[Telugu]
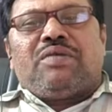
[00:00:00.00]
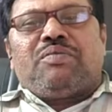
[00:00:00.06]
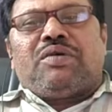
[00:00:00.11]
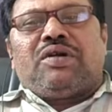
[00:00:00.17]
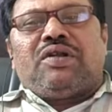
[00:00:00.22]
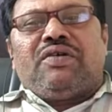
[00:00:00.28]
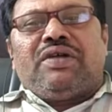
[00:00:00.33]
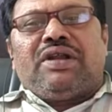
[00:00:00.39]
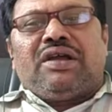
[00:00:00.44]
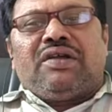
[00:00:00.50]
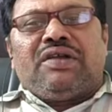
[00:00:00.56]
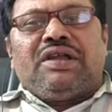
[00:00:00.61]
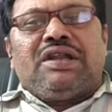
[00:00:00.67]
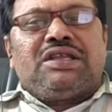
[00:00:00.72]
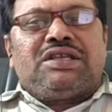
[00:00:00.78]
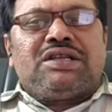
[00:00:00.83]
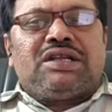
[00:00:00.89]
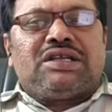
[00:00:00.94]
ఇవ్వకపోవడం ఈయన
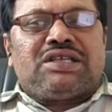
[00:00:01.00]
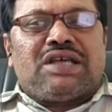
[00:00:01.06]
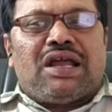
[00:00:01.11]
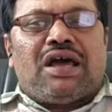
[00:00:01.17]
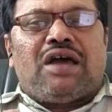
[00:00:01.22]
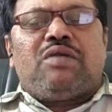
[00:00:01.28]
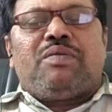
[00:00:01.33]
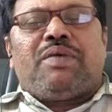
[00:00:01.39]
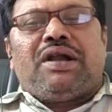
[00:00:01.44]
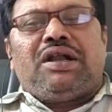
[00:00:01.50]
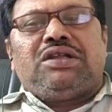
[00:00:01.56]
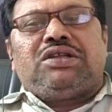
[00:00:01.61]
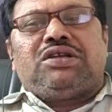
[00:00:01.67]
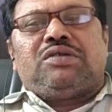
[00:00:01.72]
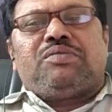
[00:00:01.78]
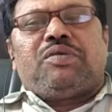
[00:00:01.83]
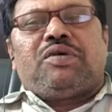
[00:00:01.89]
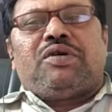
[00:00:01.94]
ఈయన ఇచ్చిన సలహాలు
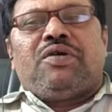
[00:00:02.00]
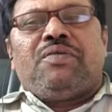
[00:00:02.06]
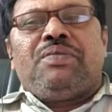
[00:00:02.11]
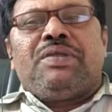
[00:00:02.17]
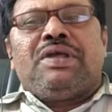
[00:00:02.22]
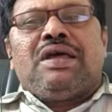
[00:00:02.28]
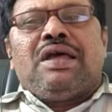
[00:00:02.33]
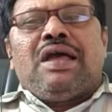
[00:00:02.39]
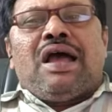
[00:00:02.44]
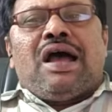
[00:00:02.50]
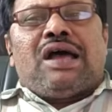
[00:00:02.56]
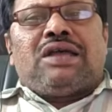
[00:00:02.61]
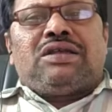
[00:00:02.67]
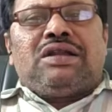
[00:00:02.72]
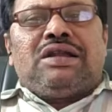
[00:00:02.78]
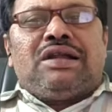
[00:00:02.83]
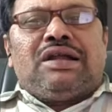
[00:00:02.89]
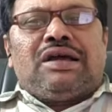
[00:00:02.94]
పాటించకపోవడం
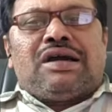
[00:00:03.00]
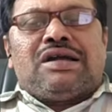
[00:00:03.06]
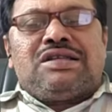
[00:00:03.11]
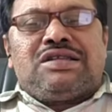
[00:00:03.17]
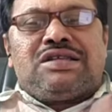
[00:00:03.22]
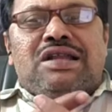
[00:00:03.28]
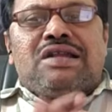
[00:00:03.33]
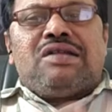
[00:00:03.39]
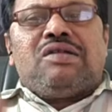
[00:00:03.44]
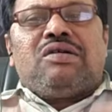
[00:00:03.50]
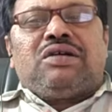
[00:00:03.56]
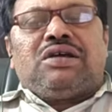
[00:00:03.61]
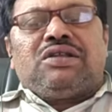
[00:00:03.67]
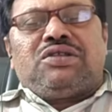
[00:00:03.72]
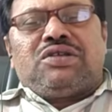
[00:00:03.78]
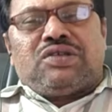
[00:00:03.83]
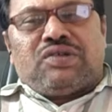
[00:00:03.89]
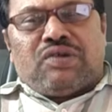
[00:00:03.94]
అసలు నేను కన్సర్న్లోకే
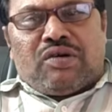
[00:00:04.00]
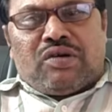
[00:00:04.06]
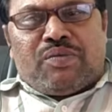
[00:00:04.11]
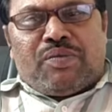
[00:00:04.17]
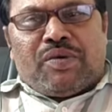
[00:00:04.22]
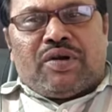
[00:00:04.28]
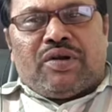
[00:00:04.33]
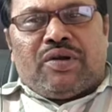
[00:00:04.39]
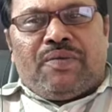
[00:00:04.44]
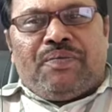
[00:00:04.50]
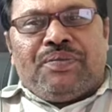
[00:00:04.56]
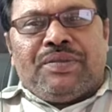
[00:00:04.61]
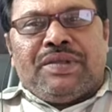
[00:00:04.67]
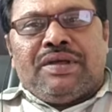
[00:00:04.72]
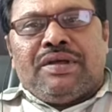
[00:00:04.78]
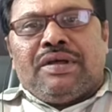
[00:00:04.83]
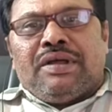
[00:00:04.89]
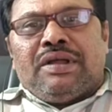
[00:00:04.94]
తీసుకోకపోవడం
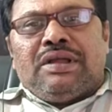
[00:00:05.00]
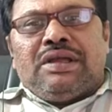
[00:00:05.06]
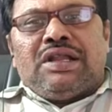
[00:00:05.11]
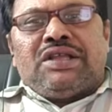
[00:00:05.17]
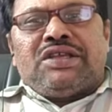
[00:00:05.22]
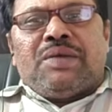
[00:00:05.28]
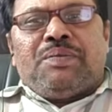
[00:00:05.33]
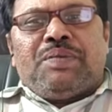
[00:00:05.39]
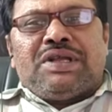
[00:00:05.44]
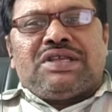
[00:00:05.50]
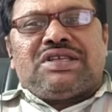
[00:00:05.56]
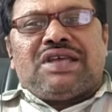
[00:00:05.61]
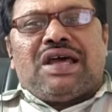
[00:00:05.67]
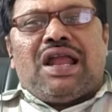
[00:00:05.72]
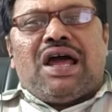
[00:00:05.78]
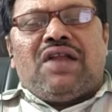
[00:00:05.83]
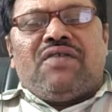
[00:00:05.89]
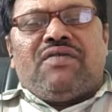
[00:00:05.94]
ఈయన చెప్పిన
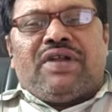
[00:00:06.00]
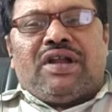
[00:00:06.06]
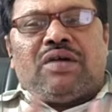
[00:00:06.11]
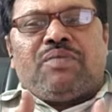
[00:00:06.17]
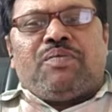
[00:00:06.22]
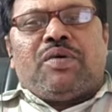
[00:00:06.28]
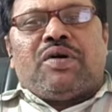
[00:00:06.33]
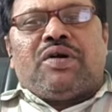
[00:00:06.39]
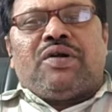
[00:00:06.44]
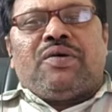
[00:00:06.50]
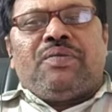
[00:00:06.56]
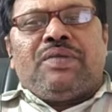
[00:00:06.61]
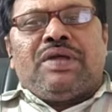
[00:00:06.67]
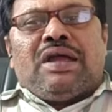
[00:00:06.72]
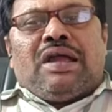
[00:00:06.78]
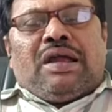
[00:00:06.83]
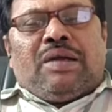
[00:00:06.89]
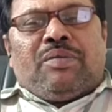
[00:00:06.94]
సలహాను వినకపోవడం
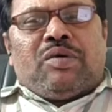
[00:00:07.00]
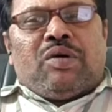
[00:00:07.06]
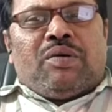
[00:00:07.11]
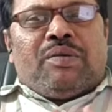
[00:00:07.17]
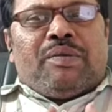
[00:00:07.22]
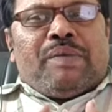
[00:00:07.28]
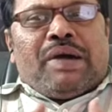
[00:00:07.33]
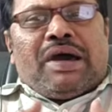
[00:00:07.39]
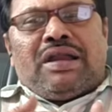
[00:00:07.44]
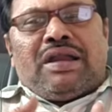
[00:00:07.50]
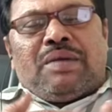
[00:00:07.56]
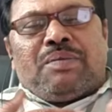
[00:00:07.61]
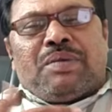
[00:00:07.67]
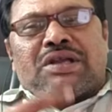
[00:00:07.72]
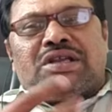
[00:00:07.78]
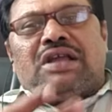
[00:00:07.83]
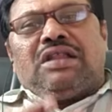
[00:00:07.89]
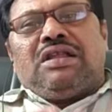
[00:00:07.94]
ఇప్పుడు భార్య
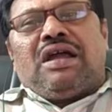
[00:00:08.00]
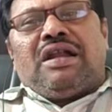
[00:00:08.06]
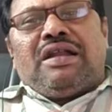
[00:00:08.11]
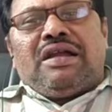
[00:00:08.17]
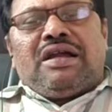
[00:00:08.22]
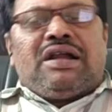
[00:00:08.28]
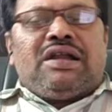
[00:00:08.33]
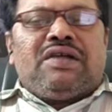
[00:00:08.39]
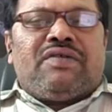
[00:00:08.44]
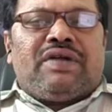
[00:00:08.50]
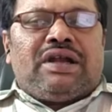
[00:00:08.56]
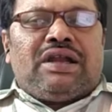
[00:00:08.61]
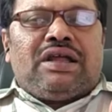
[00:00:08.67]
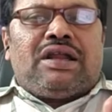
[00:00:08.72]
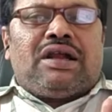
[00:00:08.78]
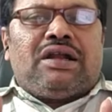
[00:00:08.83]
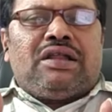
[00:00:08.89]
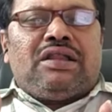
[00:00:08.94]
ప్రశాంత్ గారు టికెట్
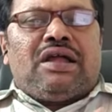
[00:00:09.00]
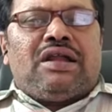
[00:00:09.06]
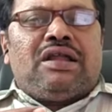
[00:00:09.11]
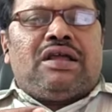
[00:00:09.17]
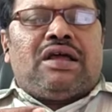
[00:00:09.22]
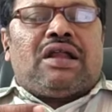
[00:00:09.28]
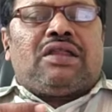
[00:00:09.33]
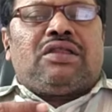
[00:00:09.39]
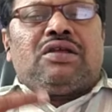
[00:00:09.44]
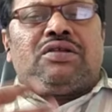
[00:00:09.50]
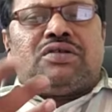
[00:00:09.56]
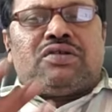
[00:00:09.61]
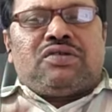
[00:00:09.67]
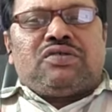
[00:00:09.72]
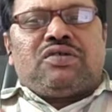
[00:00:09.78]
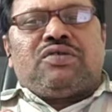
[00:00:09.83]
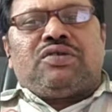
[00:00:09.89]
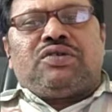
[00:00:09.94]
ఇవ్వట్లేదంటే దాన్ని అర్థం
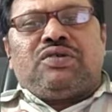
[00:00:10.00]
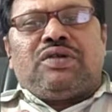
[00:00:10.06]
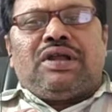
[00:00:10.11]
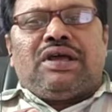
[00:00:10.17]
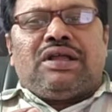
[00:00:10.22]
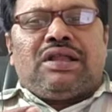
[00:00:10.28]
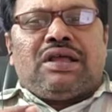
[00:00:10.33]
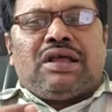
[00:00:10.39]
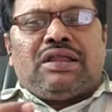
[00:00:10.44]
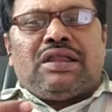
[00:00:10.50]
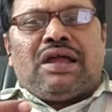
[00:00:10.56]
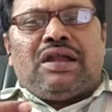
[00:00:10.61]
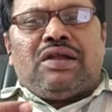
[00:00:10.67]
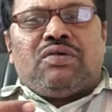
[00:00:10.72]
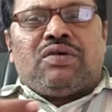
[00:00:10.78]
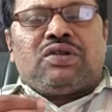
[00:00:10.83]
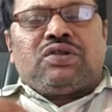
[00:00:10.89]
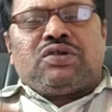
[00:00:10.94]
చేసుకోవచ్చు లేదా
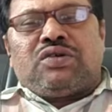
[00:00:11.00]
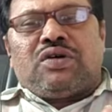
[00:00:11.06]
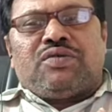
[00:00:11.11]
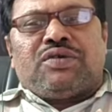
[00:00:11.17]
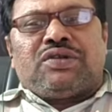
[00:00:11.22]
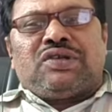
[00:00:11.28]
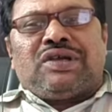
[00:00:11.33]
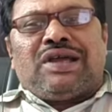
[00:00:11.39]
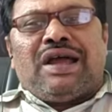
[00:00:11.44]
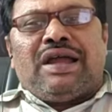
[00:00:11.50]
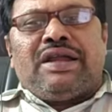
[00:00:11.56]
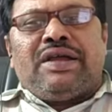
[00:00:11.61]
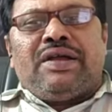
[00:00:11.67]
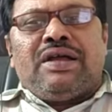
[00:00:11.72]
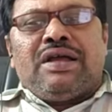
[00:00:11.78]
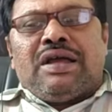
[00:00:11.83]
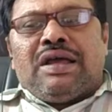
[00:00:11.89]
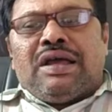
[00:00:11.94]
దాన్ని ఓర్చుకోవచ్చు కానీ
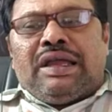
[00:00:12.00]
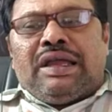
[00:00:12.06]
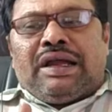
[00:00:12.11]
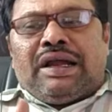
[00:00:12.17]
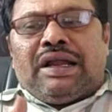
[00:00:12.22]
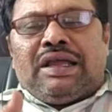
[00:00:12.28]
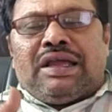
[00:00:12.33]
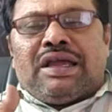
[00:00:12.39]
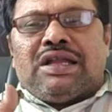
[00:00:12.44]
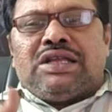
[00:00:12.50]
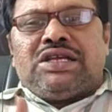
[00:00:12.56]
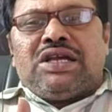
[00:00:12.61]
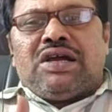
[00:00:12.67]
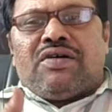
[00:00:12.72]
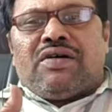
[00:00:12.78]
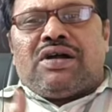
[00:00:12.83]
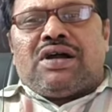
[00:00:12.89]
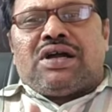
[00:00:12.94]
ఇక్కడ గెలిచే
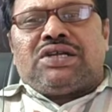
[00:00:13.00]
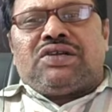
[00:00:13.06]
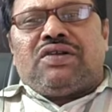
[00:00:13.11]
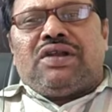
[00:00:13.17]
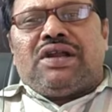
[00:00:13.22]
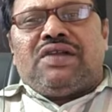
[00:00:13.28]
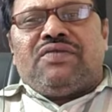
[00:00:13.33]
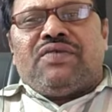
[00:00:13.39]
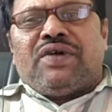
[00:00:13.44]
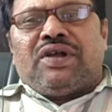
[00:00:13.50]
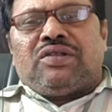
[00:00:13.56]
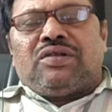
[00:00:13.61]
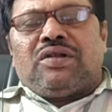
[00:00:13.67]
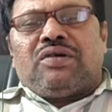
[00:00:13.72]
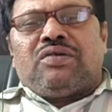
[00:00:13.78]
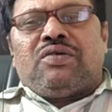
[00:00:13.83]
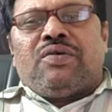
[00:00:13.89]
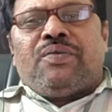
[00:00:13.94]
అవకాశం లేని
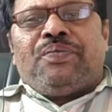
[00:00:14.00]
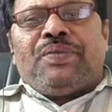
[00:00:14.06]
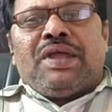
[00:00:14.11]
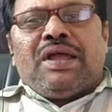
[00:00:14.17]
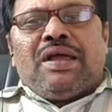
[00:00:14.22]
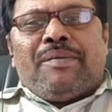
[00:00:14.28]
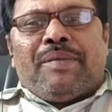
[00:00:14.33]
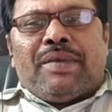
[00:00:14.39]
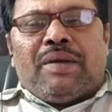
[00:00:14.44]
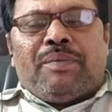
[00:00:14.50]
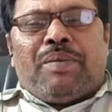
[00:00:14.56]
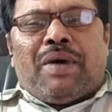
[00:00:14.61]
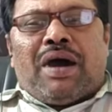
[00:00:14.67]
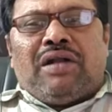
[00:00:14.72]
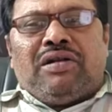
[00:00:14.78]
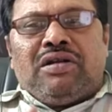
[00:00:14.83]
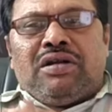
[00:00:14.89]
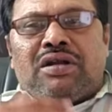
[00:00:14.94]
వ్యక్తులకు మన
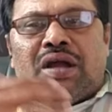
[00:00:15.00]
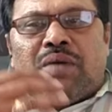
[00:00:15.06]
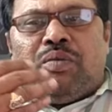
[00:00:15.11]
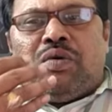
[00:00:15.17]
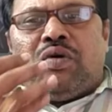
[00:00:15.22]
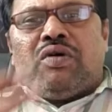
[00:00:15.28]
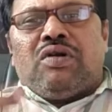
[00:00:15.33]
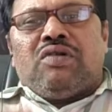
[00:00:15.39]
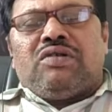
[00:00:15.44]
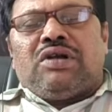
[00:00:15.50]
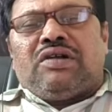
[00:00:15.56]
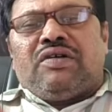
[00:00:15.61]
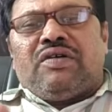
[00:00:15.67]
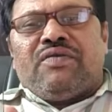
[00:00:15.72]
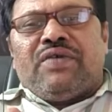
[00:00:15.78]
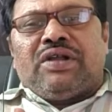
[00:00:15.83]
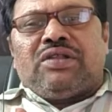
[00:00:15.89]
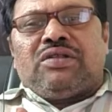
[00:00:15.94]
పార్టీని నమ్ముకుని
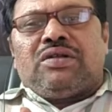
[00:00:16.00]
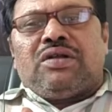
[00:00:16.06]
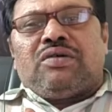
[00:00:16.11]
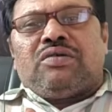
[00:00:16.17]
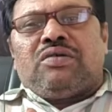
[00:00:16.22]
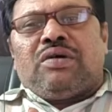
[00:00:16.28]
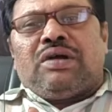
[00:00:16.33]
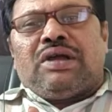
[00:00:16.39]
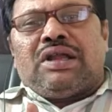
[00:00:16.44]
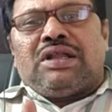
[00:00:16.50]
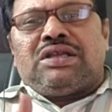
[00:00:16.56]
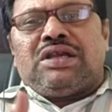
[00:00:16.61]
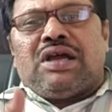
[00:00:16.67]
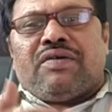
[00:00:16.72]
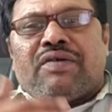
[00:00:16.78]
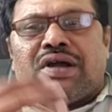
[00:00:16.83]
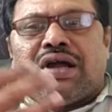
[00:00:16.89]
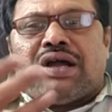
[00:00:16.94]
ఉన్నటువంటి వ్యక్తులకు
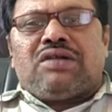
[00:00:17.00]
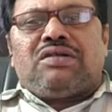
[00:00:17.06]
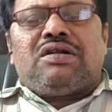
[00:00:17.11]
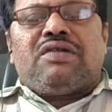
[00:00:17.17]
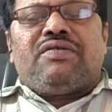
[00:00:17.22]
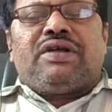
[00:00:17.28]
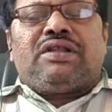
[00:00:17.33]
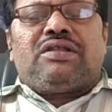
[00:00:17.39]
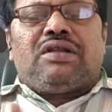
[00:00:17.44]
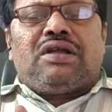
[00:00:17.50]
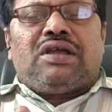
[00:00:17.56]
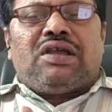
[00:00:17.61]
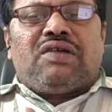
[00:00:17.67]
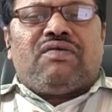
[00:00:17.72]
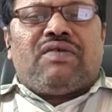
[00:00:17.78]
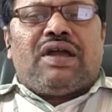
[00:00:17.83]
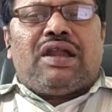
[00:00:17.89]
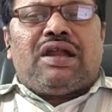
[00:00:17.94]
గెలిచే అవకాశం ఉన్న వ్యక్తులకు
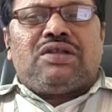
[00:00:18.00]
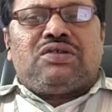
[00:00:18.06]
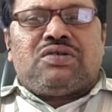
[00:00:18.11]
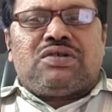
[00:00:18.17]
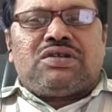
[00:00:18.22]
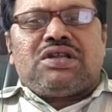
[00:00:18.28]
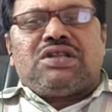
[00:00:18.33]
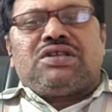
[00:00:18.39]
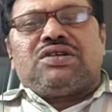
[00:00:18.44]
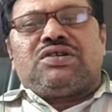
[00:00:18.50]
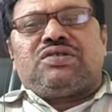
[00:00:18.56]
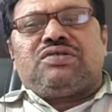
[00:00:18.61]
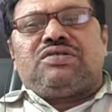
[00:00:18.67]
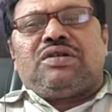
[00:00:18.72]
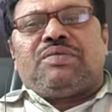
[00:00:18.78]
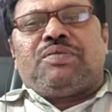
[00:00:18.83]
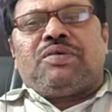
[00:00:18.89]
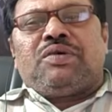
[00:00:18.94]
ఇవ్వాలని సూచన
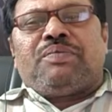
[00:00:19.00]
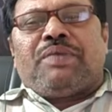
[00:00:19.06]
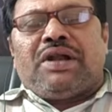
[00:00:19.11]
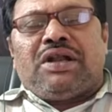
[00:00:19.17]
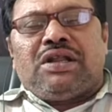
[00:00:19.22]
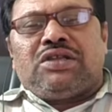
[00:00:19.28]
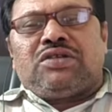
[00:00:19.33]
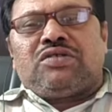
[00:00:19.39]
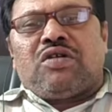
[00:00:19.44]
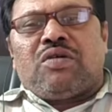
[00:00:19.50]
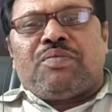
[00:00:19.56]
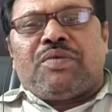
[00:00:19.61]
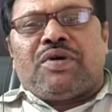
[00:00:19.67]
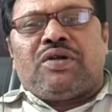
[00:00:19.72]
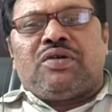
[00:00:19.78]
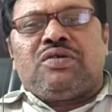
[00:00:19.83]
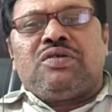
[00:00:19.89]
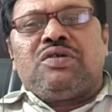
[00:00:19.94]
చేస్తున్నప్పుడు
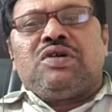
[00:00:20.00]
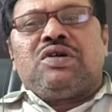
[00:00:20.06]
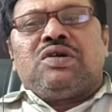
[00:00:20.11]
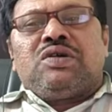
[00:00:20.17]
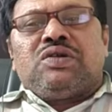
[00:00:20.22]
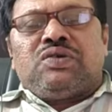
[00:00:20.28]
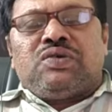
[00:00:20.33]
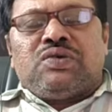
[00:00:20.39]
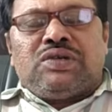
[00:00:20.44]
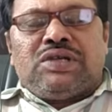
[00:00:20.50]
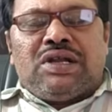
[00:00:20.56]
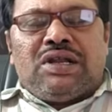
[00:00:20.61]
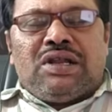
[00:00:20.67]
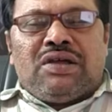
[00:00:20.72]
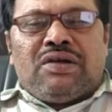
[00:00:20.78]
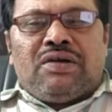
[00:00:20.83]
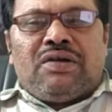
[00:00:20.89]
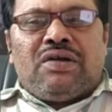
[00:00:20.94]
పట్టించుకోకపోవడం
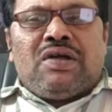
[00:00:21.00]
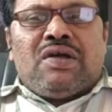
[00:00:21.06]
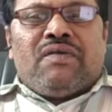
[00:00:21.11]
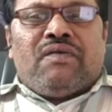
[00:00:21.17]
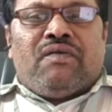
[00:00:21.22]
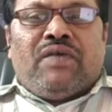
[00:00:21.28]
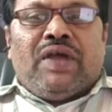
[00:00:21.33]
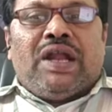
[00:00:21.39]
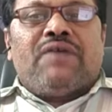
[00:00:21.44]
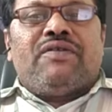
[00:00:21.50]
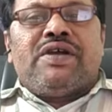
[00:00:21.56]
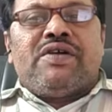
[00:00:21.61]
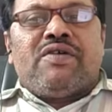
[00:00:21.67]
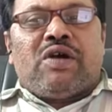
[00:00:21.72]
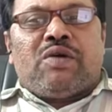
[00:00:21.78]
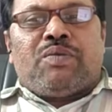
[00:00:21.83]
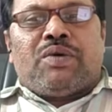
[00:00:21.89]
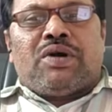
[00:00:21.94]
సూచనలు విలువ
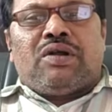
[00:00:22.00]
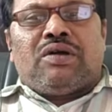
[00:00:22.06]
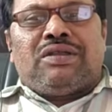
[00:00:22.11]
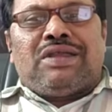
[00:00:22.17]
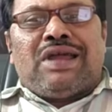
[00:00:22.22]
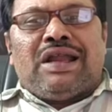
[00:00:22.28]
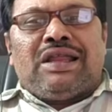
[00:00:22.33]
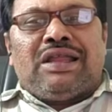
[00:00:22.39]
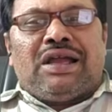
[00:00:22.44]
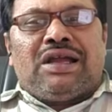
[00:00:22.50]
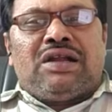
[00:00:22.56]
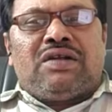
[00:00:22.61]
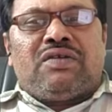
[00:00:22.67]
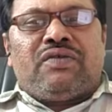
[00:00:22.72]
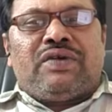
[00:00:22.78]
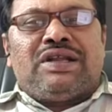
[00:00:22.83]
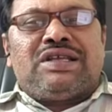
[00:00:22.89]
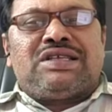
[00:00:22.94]
ఇవ్వకపోవడం దాని
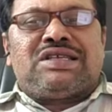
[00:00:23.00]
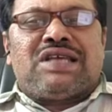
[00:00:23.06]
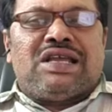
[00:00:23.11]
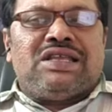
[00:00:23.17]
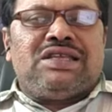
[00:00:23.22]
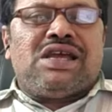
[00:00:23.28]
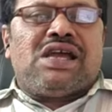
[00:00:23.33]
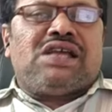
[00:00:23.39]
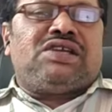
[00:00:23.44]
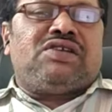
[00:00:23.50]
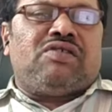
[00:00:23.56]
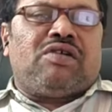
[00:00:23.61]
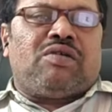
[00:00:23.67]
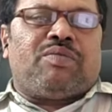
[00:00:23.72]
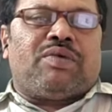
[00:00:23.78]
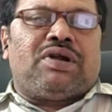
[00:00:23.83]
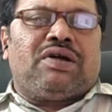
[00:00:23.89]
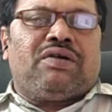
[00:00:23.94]
దగ్గరటువంటి సంజాయిస్
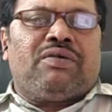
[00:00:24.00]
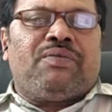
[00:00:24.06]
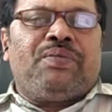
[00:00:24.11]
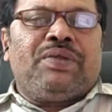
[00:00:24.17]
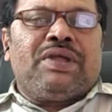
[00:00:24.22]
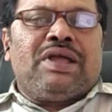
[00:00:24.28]
ఇవ్వకపోవడం